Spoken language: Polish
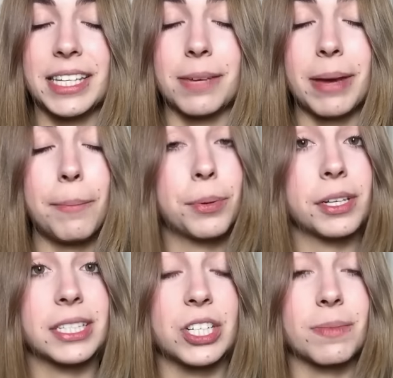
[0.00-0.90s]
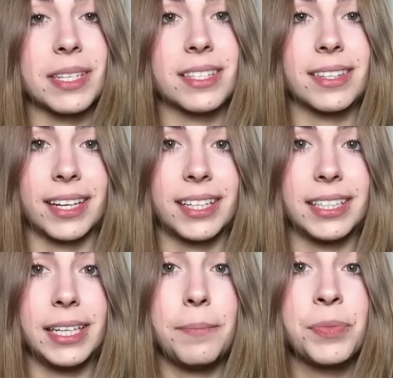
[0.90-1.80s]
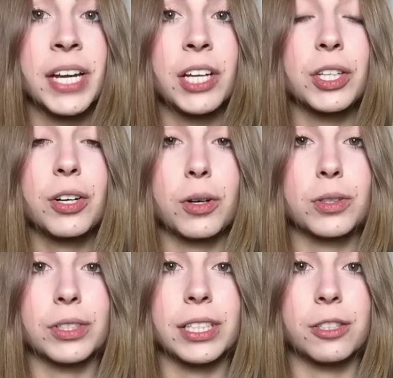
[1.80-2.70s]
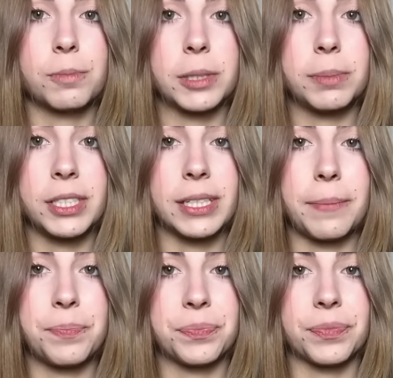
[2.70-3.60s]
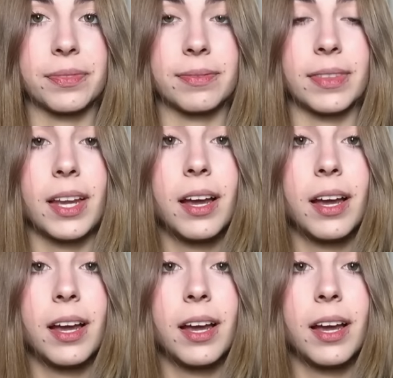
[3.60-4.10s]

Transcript: Nie miałam pojęcia, czym jest tahini, tylko ktoś kiedyś w przepisie mm,